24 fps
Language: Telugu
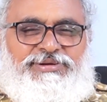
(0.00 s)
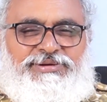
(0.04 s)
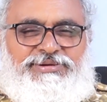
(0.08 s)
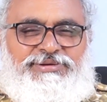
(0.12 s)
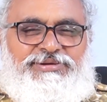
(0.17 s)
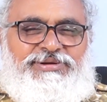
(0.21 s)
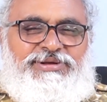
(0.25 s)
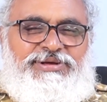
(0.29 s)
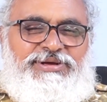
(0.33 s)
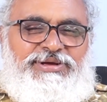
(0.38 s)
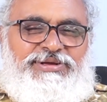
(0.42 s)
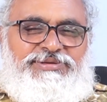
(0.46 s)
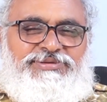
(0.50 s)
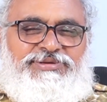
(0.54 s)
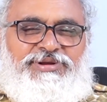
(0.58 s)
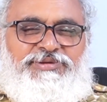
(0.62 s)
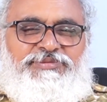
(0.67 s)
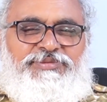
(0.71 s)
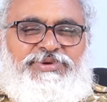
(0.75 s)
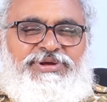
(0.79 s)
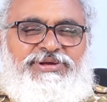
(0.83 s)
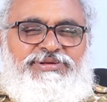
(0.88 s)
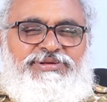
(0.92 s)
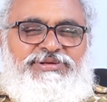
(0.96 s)
అంటే అతని
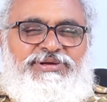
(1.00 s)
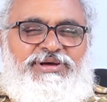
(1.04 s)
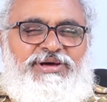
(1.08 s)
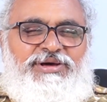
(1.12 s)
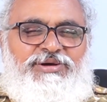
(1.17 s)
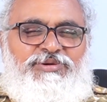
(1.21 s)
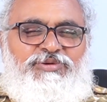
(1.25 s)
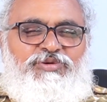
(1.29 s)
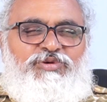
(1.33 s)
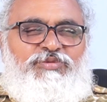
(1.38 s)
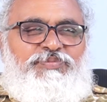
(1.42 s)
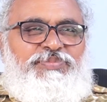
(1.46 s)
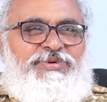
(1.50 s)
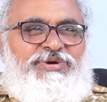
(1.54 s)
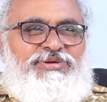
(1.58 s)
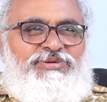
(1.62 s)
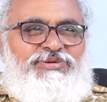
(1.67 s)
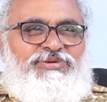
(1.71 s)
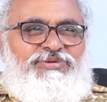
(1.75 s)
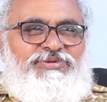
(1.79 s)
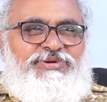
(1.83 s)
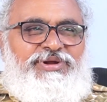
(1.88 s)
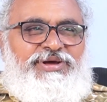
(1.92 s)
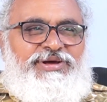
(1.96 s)
మీద ఆరోపణలు
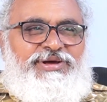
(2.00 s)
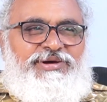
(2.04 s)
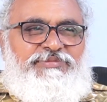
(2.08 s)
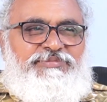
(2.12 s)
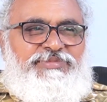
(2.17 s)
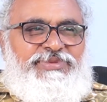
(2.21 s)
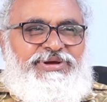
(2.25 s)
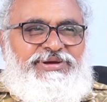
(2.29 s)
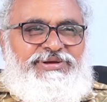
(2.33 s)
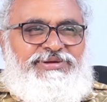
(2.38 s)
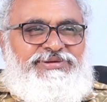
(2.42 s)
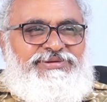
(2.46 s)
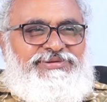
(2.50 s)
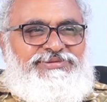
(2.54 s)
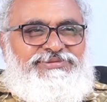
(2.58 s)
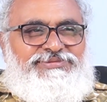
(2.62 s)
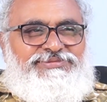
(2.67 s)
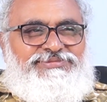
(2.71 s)
ఉన్నాయి అమ్మాయికి